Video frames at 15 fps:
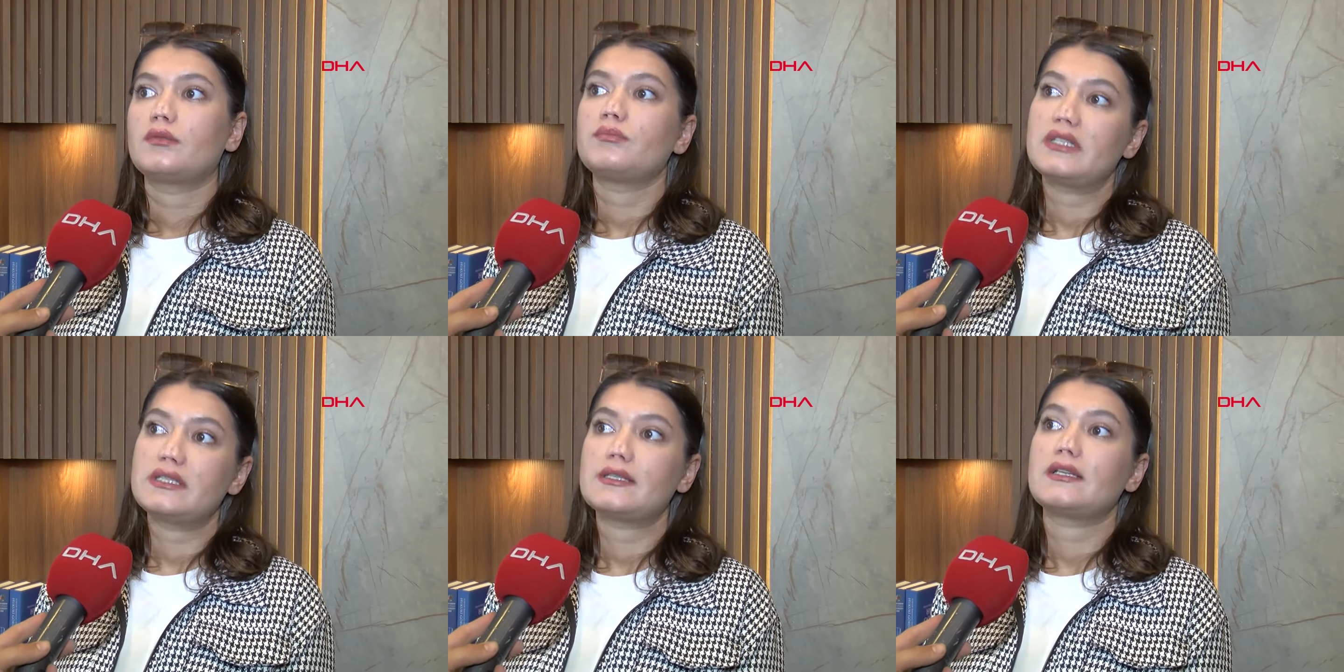
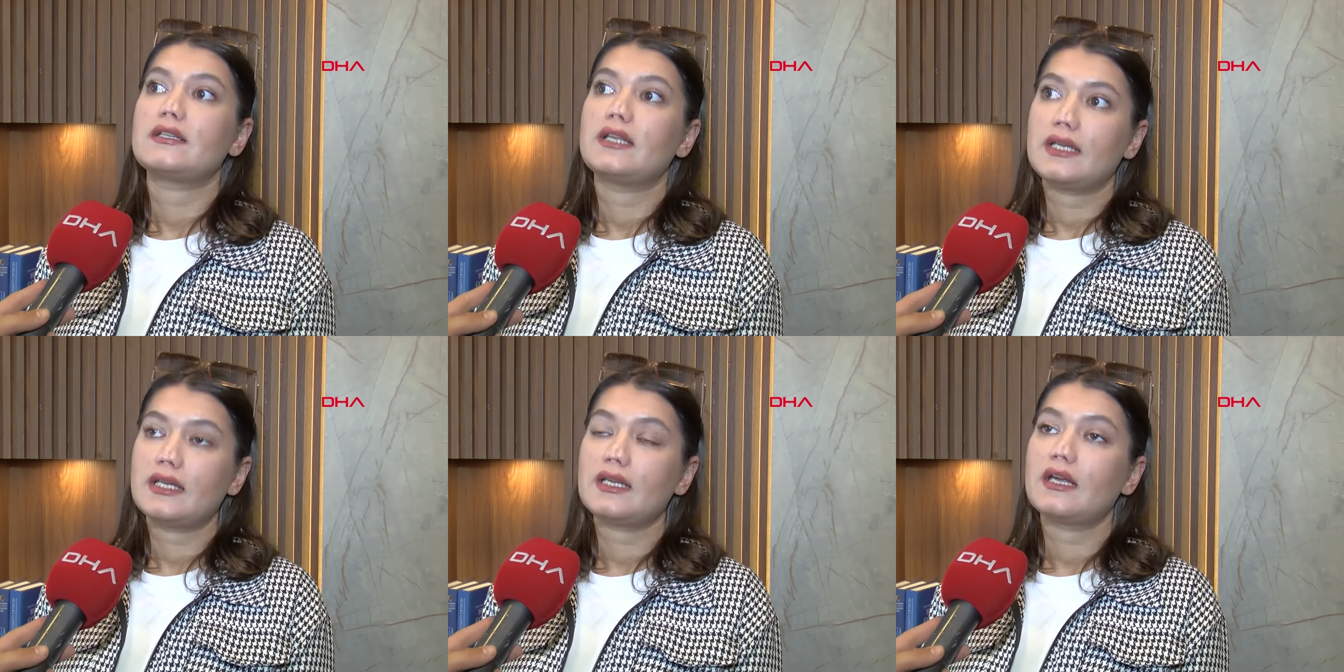bir
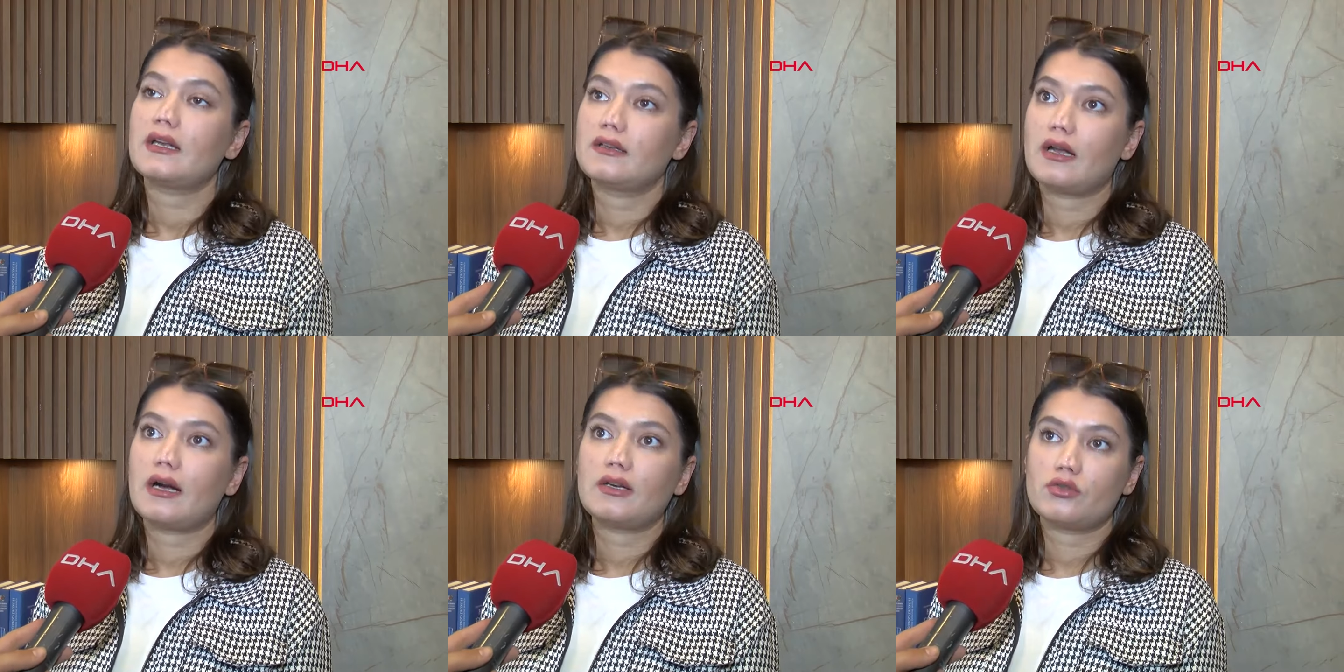senede iki
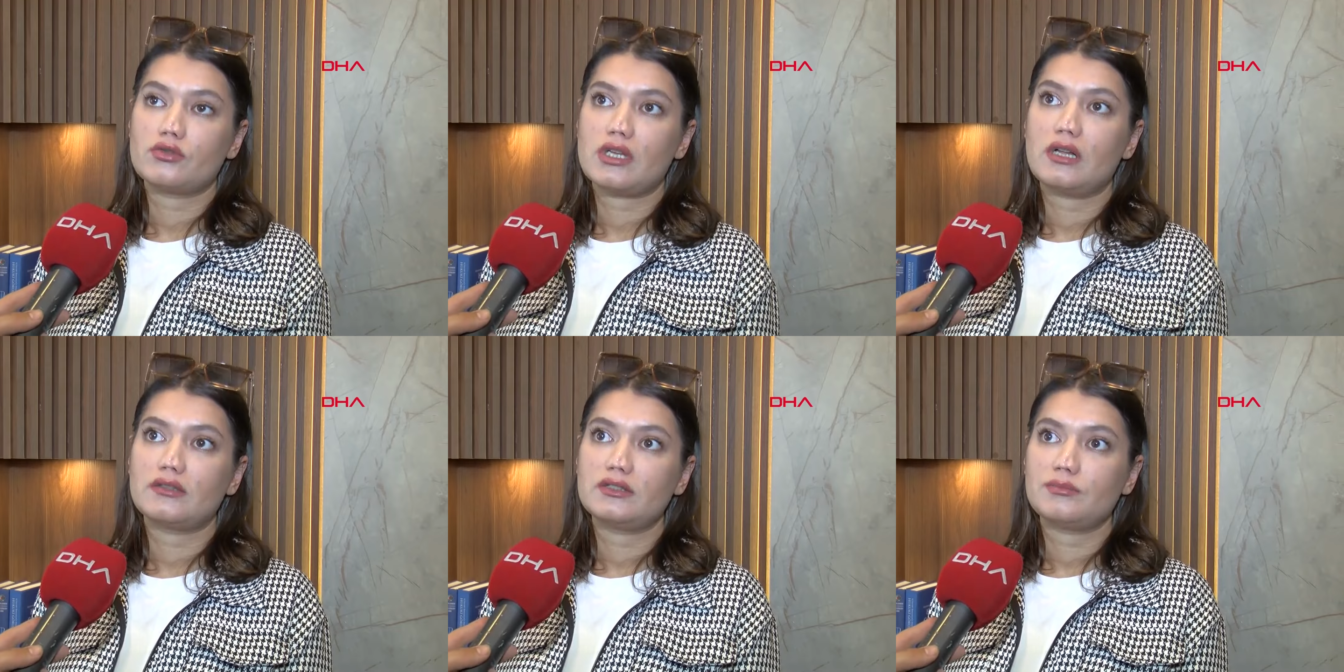kere
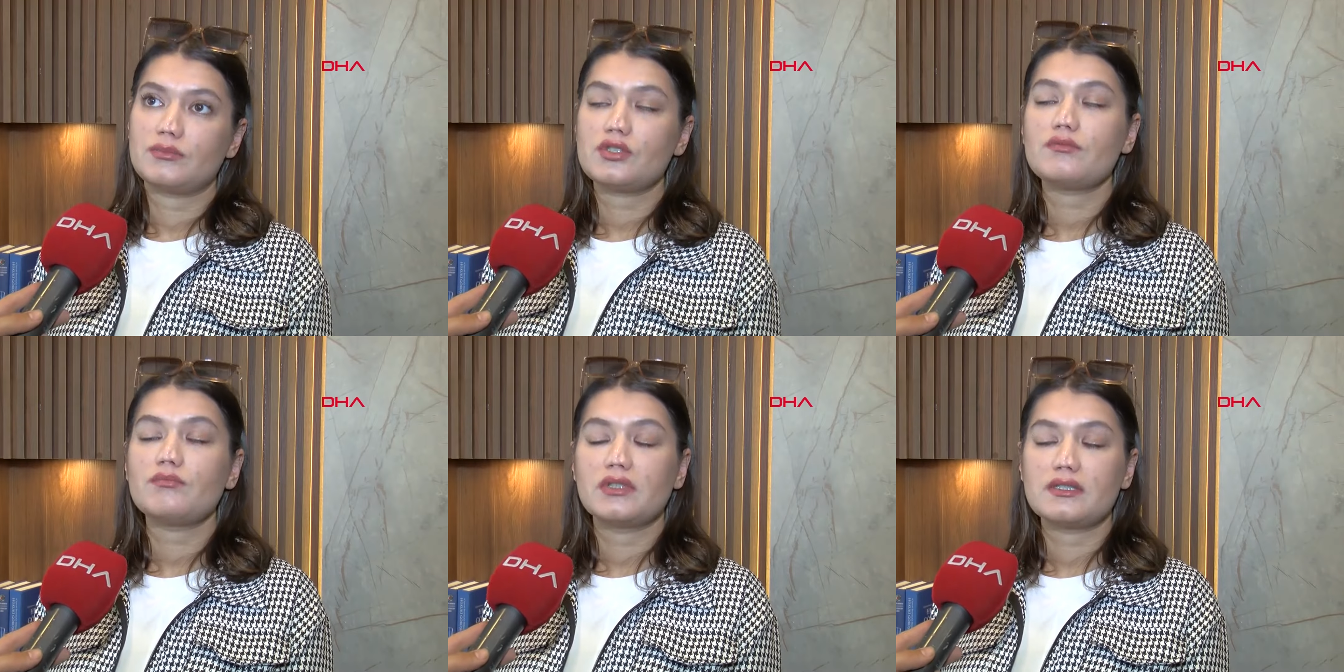narkoz aldığım
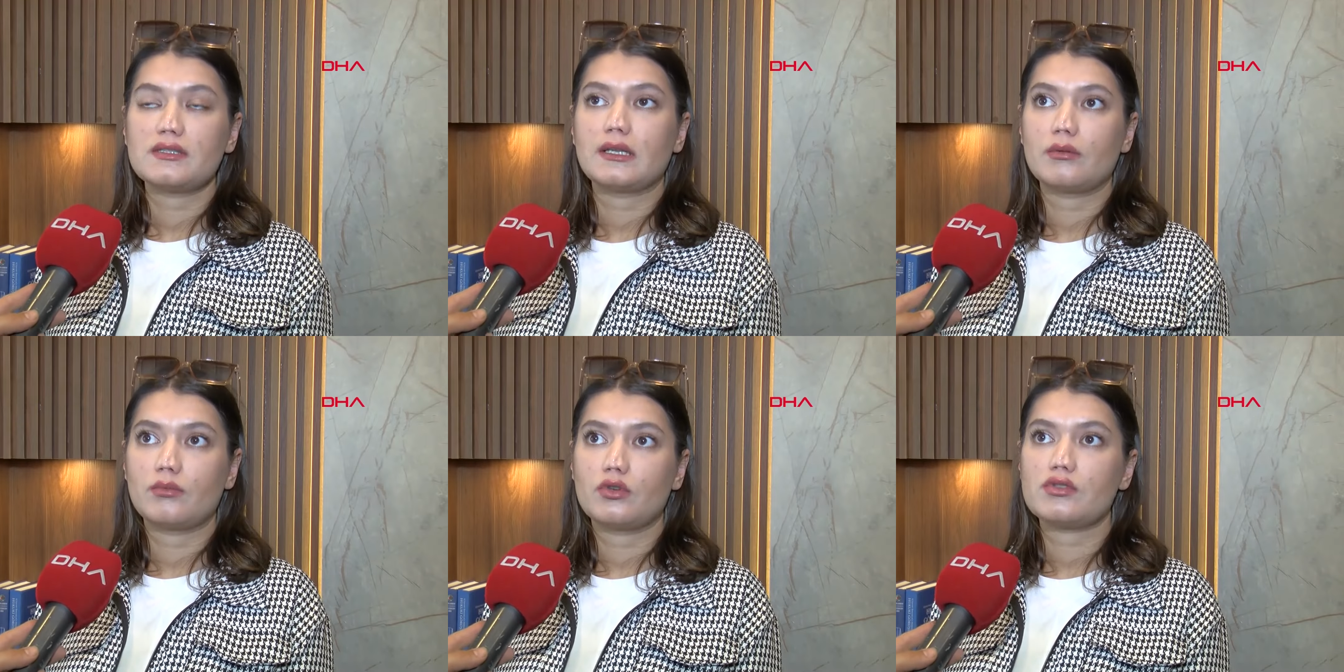için bir sene